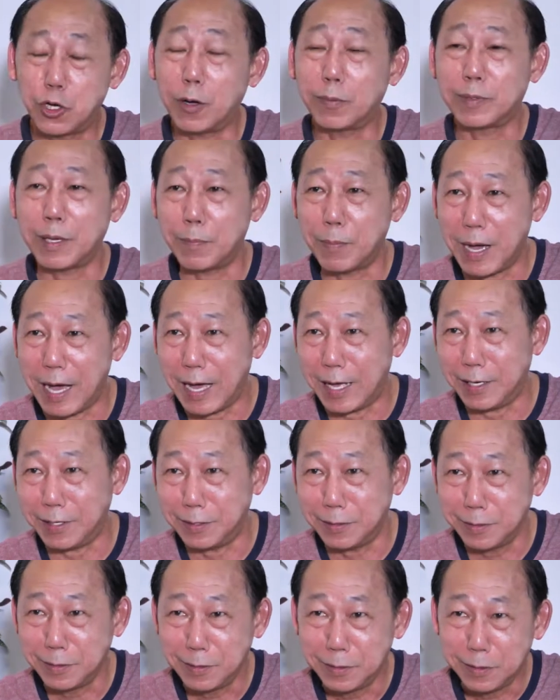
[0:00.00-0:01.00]
ชอบทำงาน
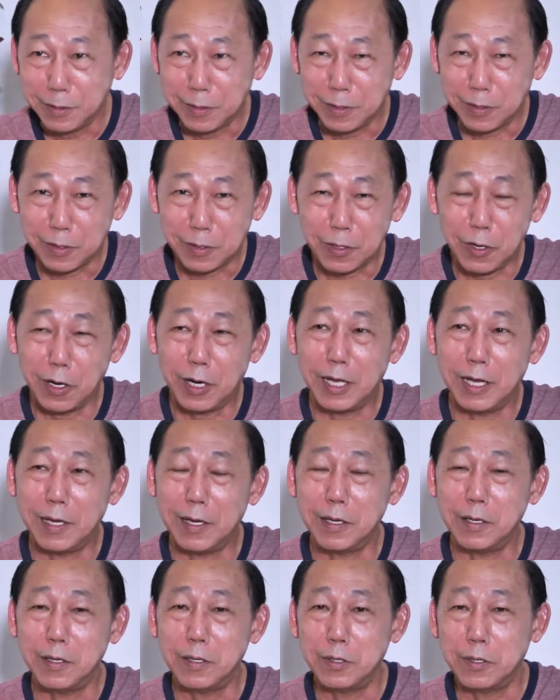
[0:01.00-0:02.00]
ก็เลย
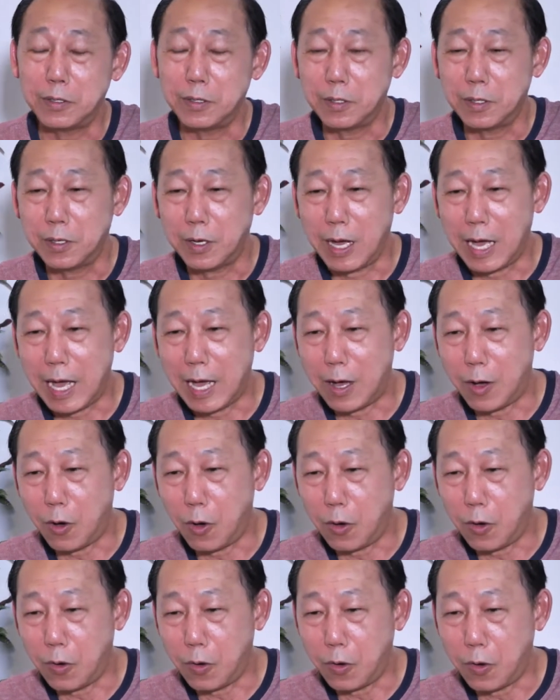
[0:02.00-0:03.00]
อ
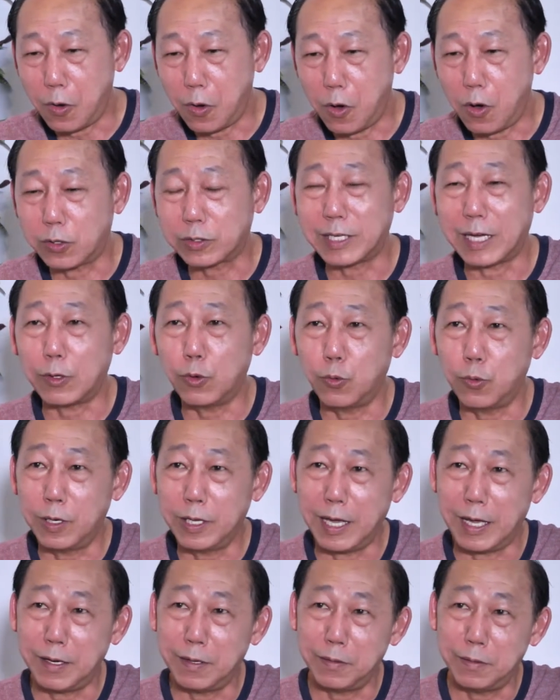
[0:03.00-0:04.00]
ออกจากโรง
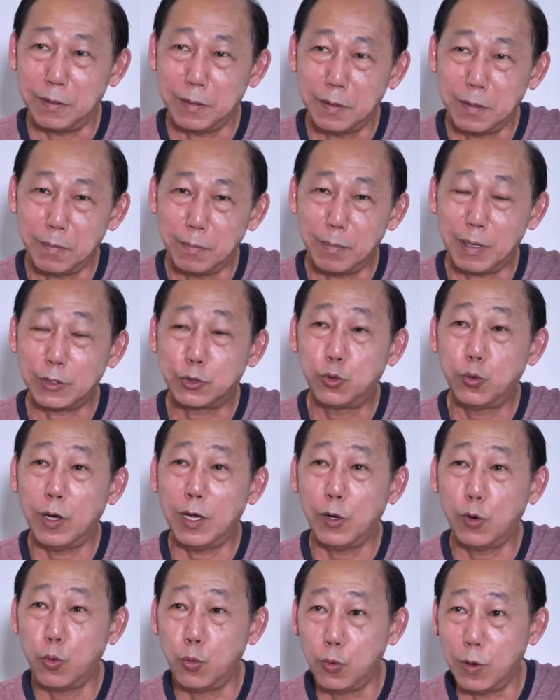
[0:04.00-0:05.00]
เรียนมาช่วย
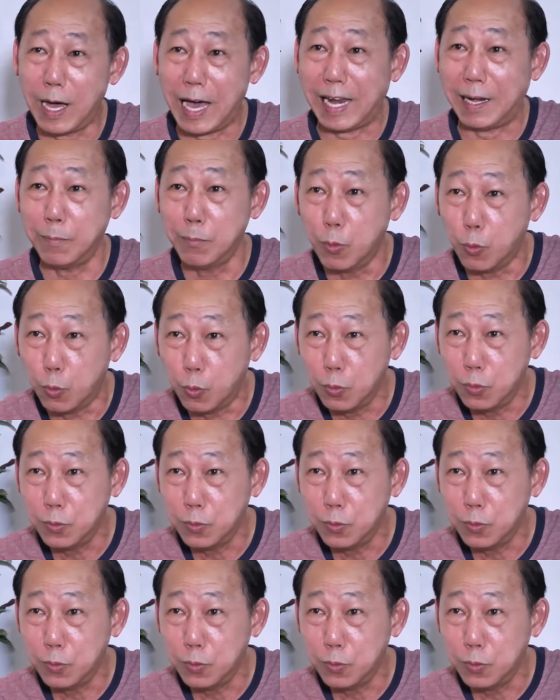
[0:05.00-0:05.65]
ลุงหันหมู